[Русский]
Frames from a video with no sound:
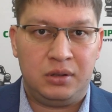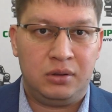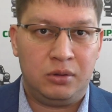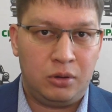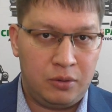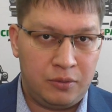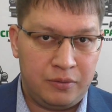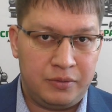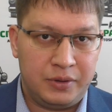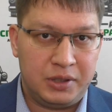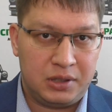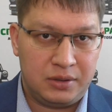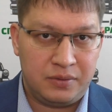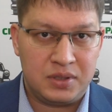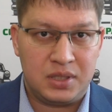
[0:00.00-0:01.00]
нового
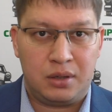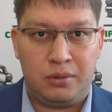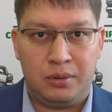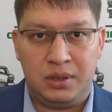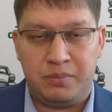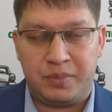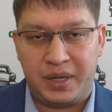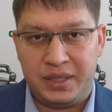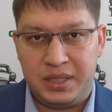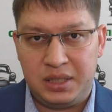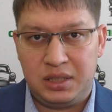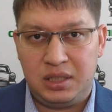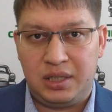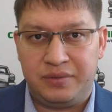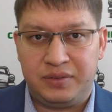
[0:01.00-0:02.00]
этого
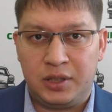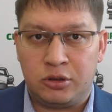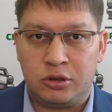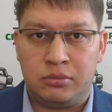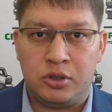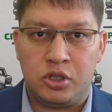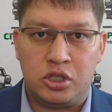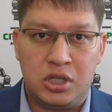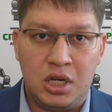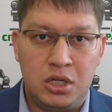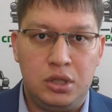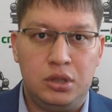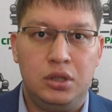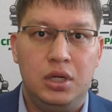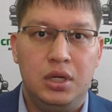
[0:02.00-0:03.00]
законопроекта ко второму
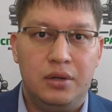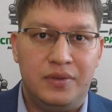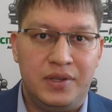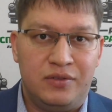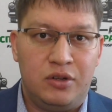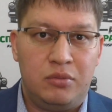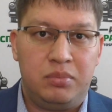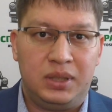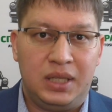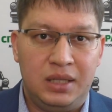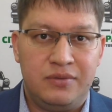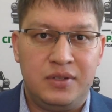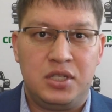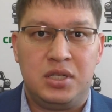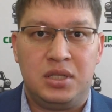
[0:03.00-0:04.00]
чтению в него была
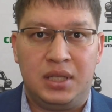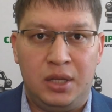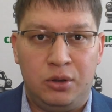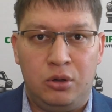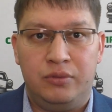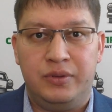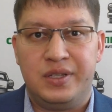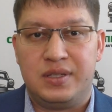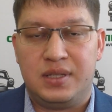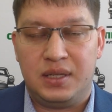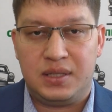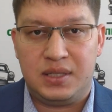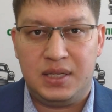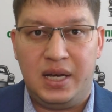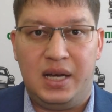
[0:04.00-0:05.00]
внесена новая
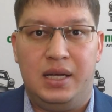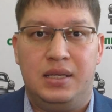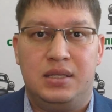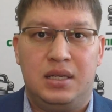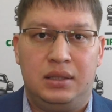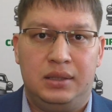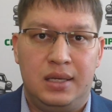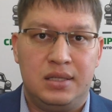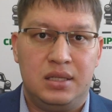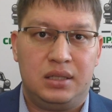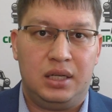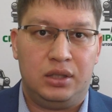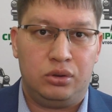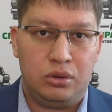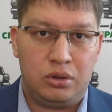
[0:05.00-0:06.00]
статья, согласно
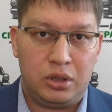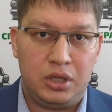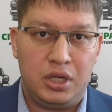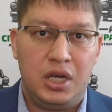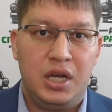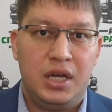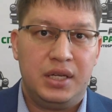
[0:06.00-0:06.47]
которой